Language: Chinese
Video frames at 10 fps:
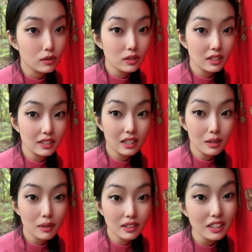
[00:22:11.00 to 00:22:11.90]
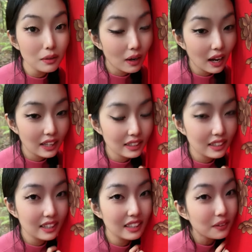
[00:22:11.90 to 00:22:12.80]
就听见他们一会儿喊
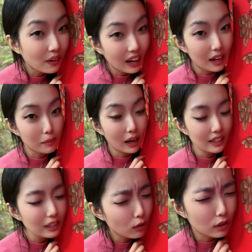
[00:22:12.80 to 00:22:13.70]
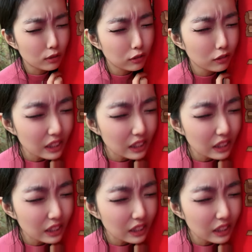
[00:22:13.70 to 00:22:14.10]
爹，一会儿喊妈，一会儿哭，